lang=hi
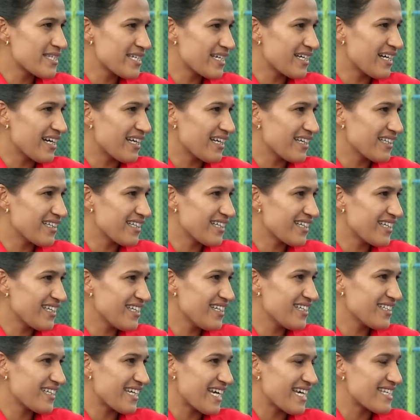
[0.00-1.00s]
सिखाना था
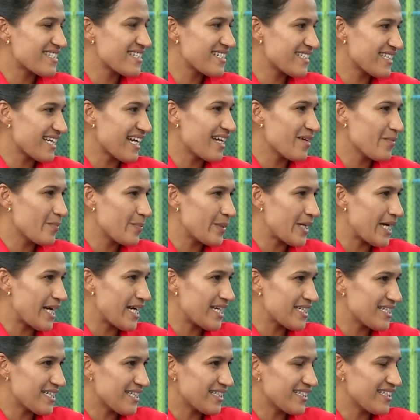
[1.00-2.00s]
कि कैसे टाइम पे
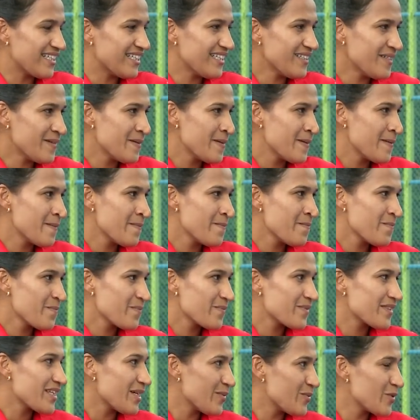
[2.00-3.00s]
आया जाता है
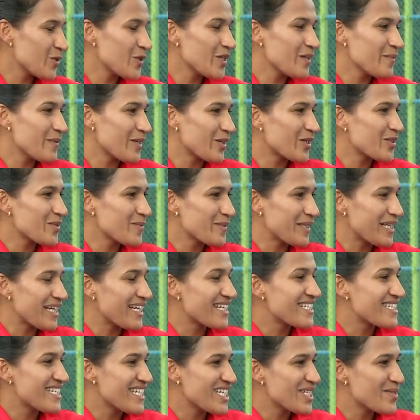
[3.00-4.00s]
तब उन्होंने मेरे को मतलब
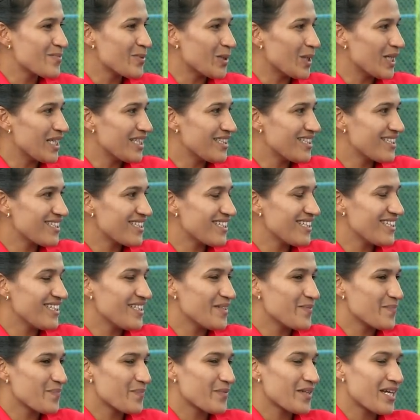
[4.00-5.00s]
एक चीज़ बोली थी कि
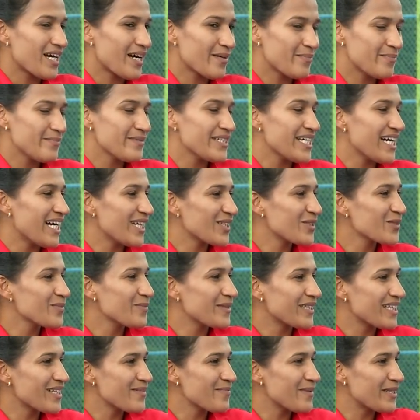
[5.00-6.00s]
अब या तो
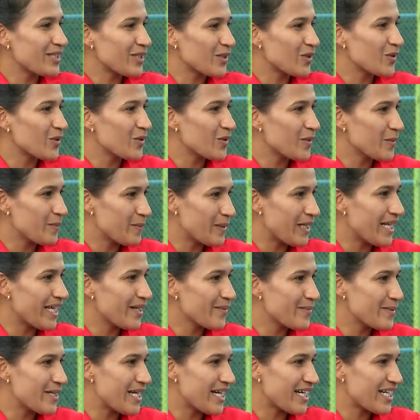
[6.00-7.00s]
मतलब मैं तेरे को
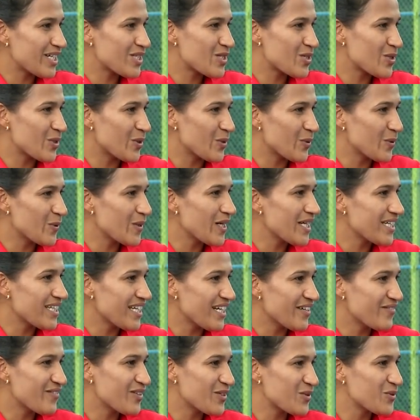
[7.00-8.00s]
प्लेयर बना के छोड़ूंगा
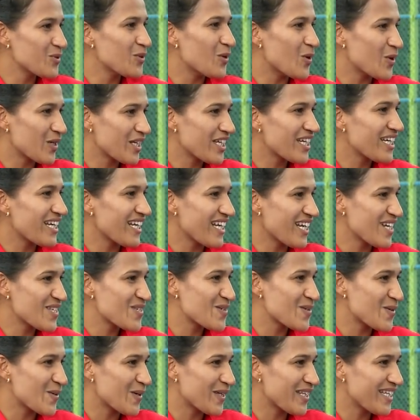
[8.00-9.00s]
या फिर तू हॉकी खेलना
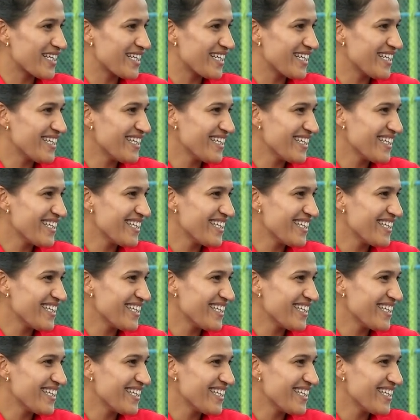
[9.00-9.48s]
छोड़ देगी